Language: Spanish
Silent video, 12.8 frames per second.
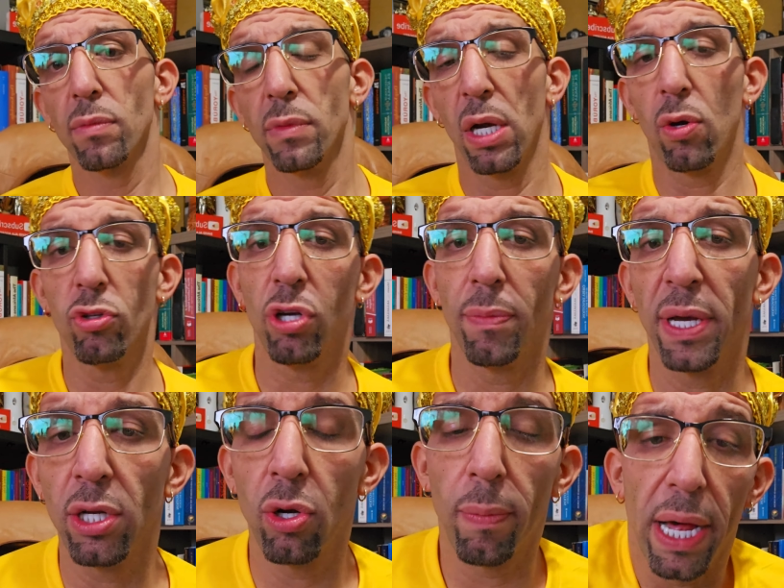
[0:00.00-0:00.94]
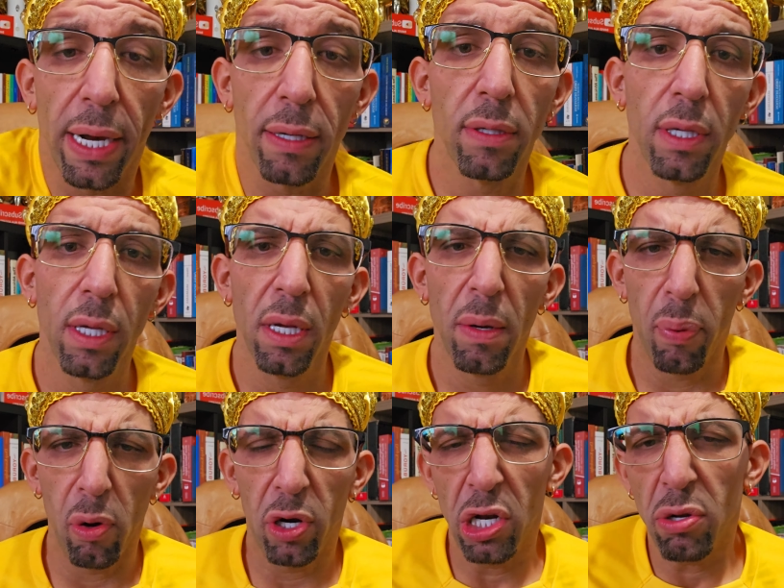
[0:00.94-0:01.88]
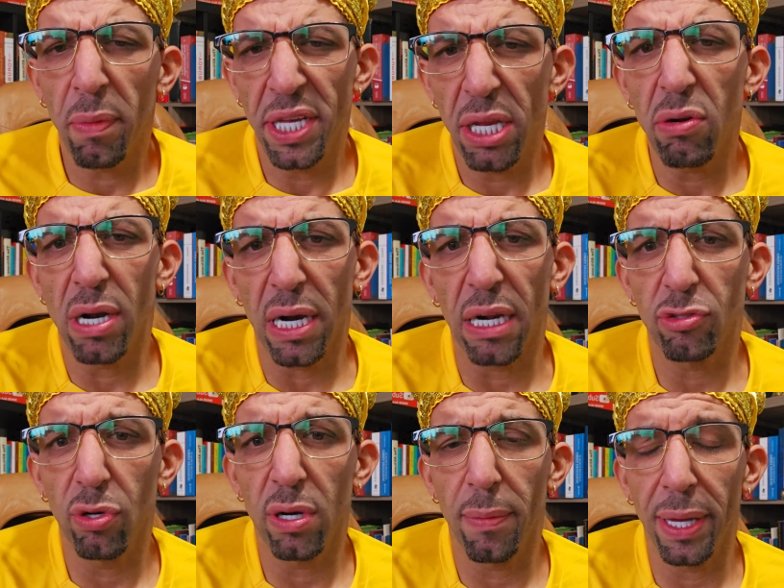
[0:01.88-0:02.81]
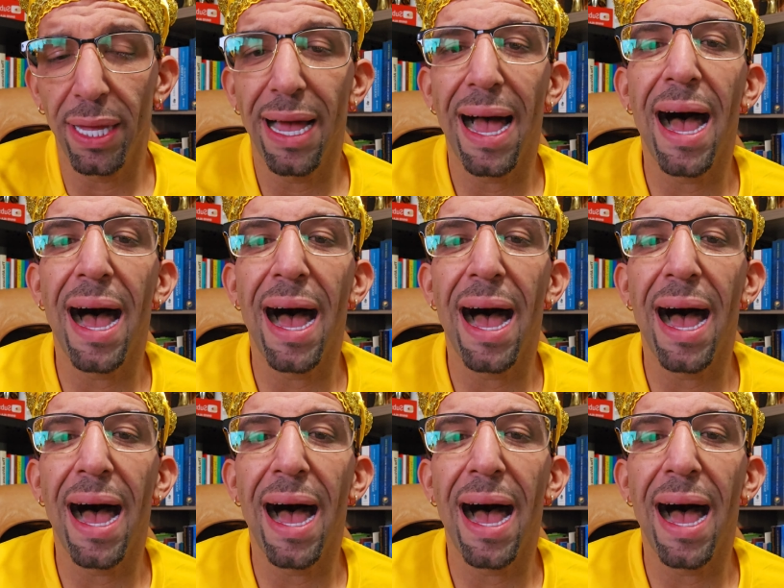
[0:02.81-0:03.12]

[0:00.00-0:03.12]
de Cochemey no pare. ¿Por qué no me dieron la razón a mí?